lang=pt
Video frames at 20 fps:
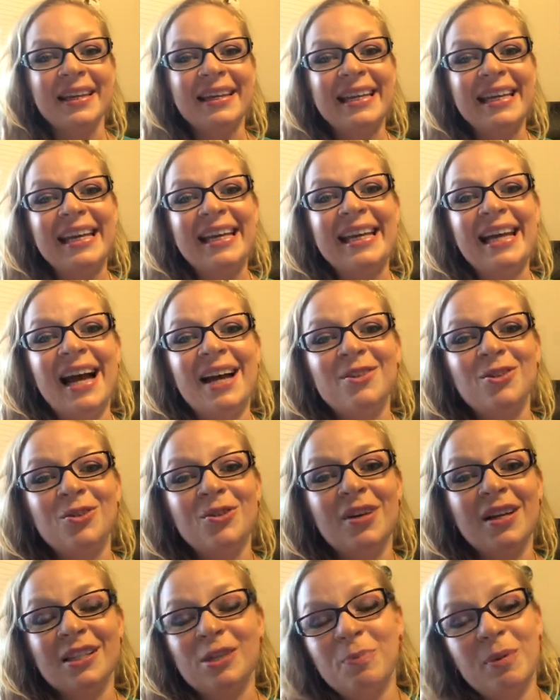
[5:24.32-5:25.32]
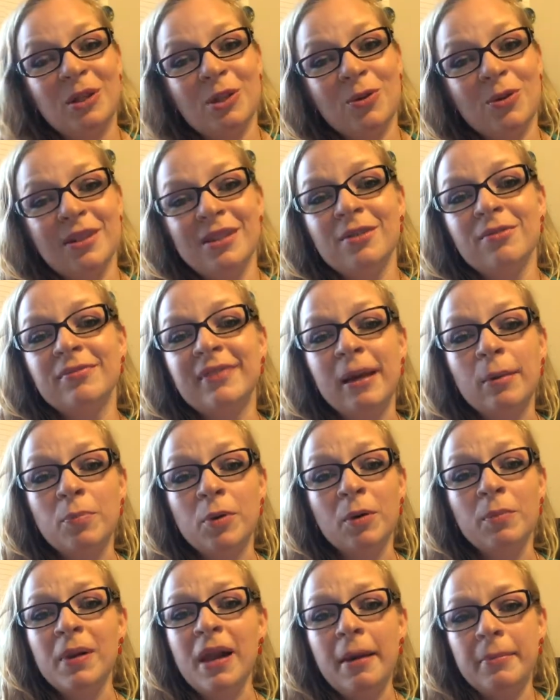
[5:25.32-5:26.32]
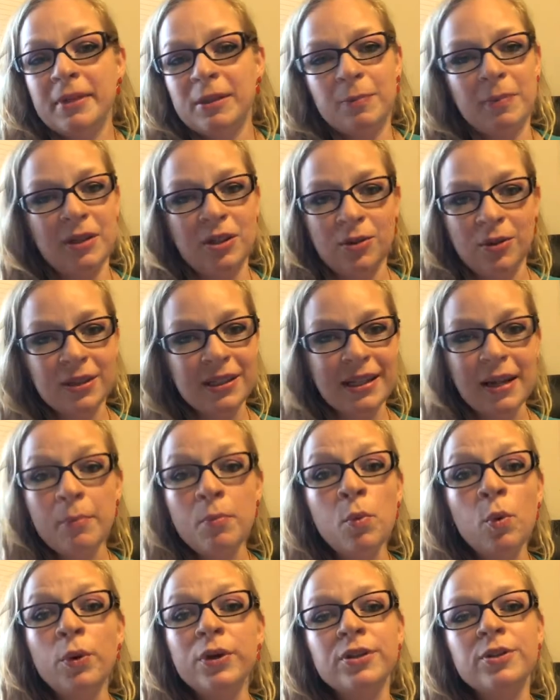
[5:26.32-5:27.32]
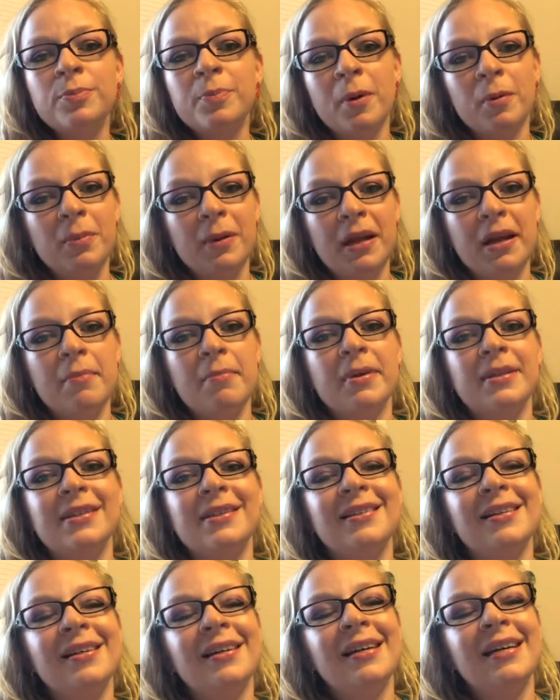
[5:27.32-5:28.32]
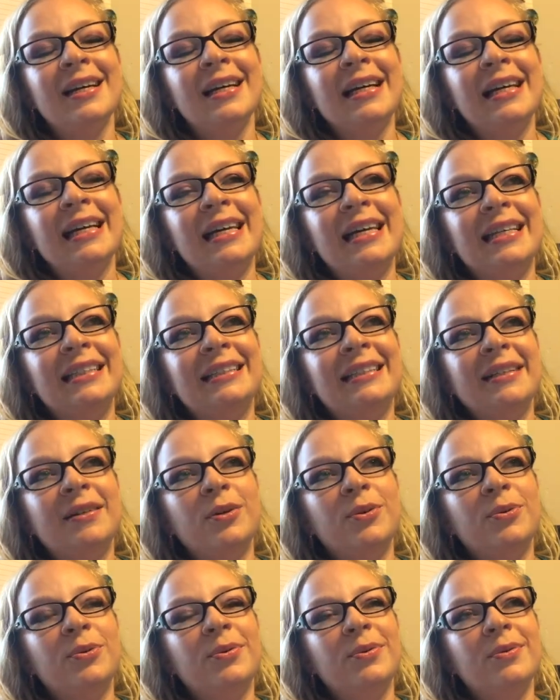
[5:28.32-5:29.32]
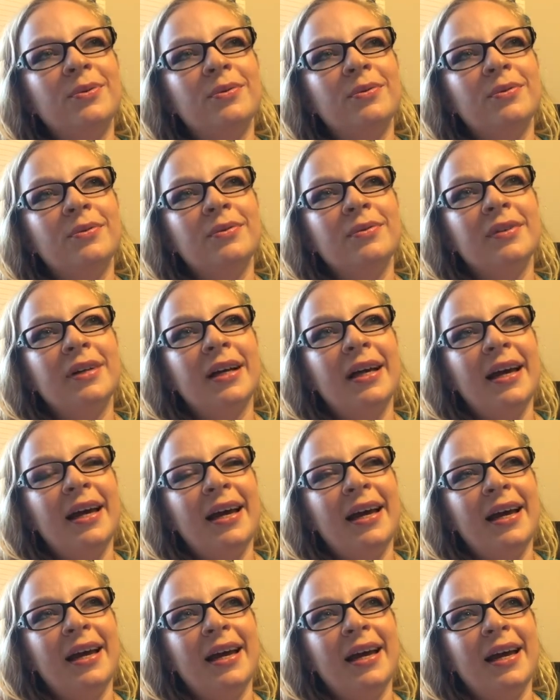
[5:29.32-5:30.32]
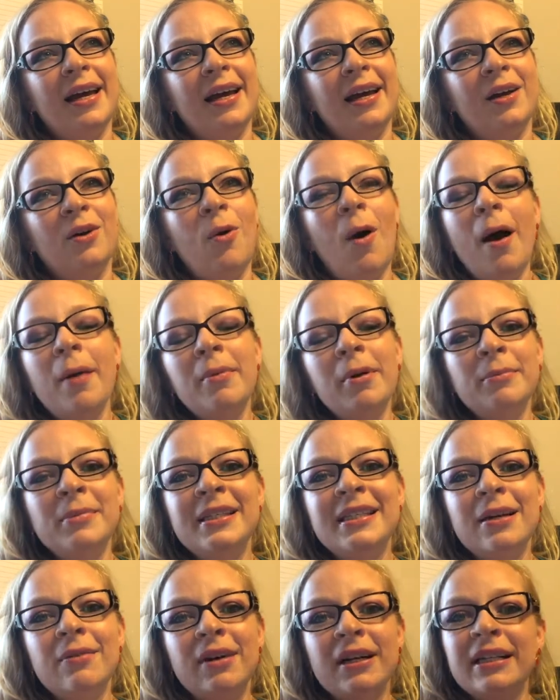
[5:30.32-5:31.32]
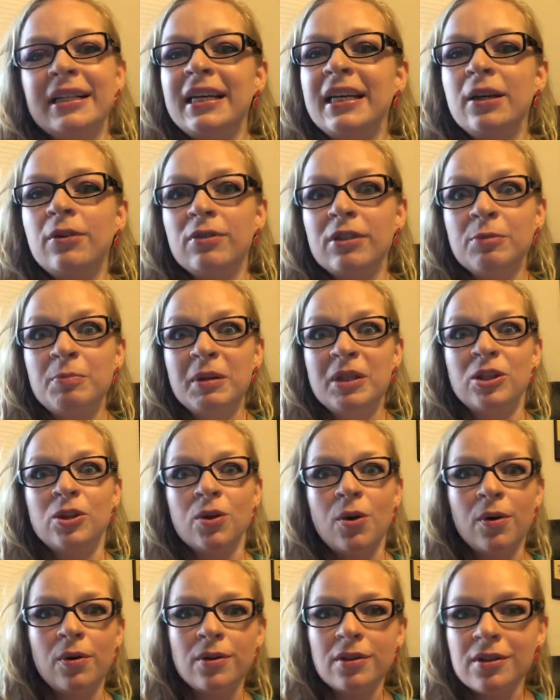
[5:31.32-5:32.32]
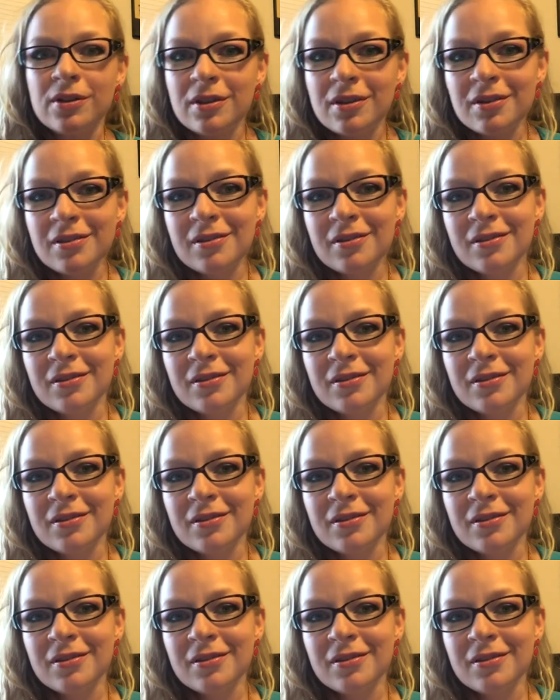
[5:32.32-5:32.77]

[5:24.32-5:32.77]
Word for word: que as pessoas não têm problemas, as pessoas têm muitos problemas. Então, é, qual é a minha missão aqui com as pessoas?